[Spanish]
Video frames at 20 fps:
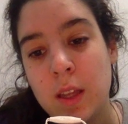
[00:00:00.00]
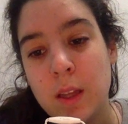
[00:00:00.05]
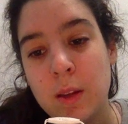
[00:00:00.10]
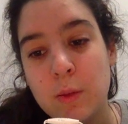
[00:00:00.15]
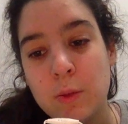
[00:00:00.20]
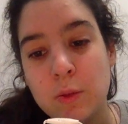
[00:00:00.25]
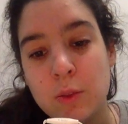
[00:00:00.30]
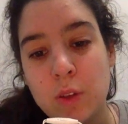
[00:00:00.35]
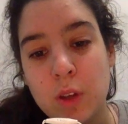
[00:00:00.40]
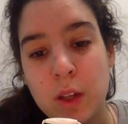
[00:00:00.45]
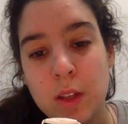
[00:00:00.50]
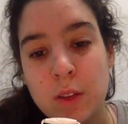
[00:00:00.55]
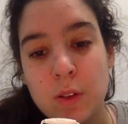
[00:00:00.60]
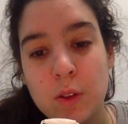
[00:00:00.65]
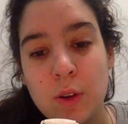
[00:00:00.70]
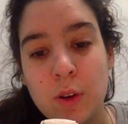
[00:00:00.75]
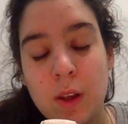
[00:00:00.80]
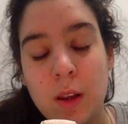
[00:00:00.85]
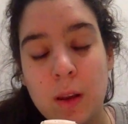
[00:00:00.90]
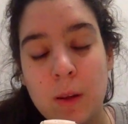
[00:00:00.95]
y
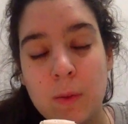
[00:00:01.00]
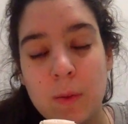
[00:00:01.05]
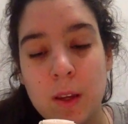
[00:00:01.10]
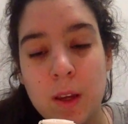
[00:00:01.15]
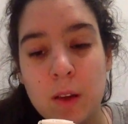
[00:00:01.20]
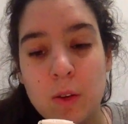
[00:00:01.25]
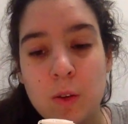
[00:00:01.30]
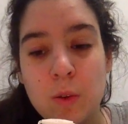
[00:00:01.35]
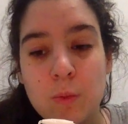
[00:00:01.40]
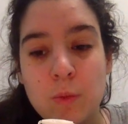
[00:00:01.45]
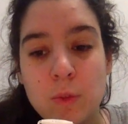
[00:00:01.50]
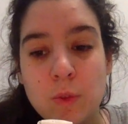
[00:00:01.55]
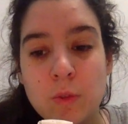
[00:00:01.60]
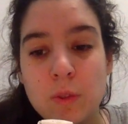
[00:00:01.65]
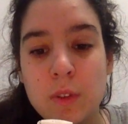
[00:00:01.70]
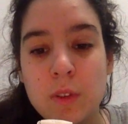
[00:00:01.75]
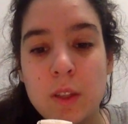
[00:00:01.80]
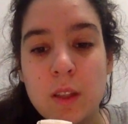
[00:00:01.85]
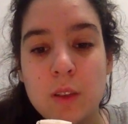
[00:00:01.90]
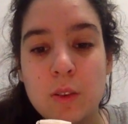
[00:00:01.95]
buscando el bien
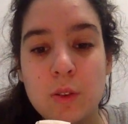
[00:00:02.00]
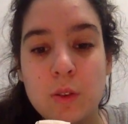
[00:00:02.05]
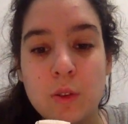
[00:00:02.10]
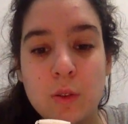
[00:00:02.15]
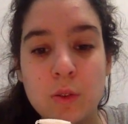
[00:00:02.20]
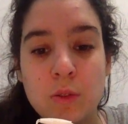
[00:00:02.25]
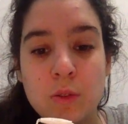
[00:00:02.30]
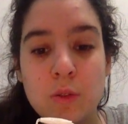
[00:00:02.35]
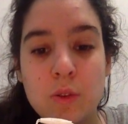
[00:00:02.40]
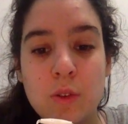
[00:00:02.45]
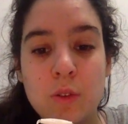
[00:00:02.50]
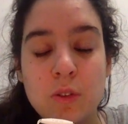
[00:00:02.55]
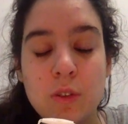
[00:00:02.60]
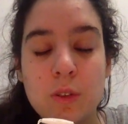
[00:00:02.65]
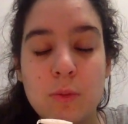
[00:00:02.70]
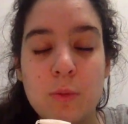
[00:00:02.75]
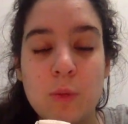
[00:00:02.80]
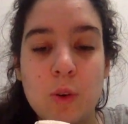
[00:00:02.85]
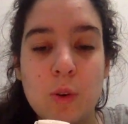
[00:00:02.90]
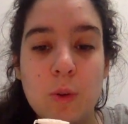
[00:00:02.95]
común de todos los
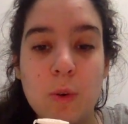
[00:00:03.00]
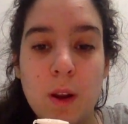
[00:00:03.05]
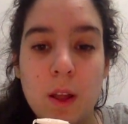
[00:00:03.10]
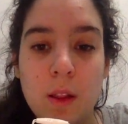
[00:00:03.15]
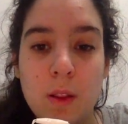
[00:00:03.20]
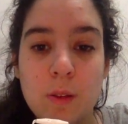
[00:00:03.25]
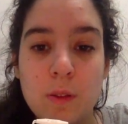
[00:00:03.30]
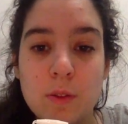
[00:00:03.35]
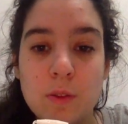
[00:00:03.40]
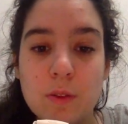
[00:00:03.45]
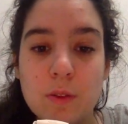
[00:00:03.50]
involucrados.